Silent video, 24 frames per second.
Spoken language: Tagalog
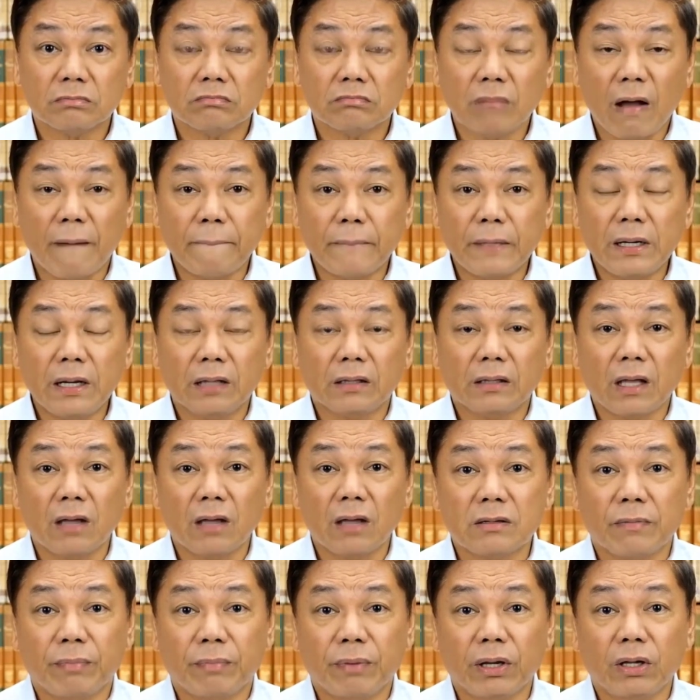Babalik
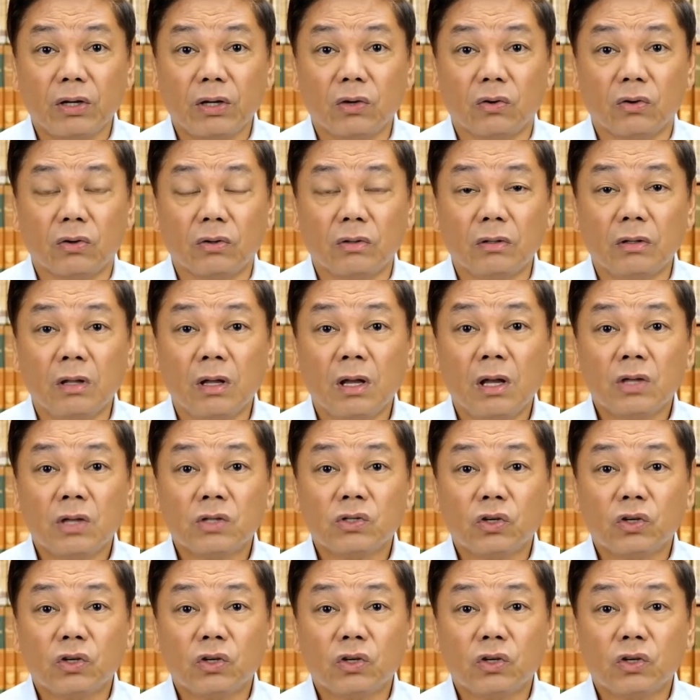sa Panginoon.